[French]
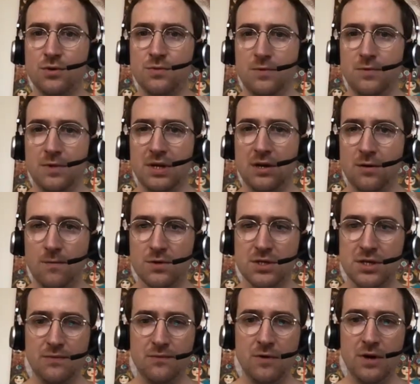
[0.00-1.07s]
Je me demandais comment
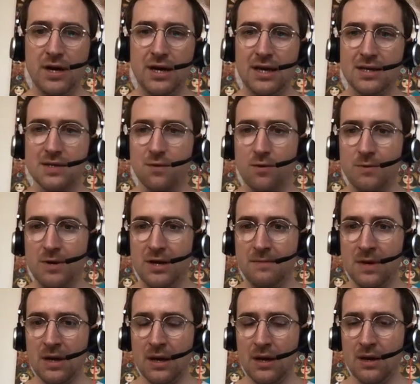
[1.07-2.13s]
j'allais pouvoir craquer ce problème.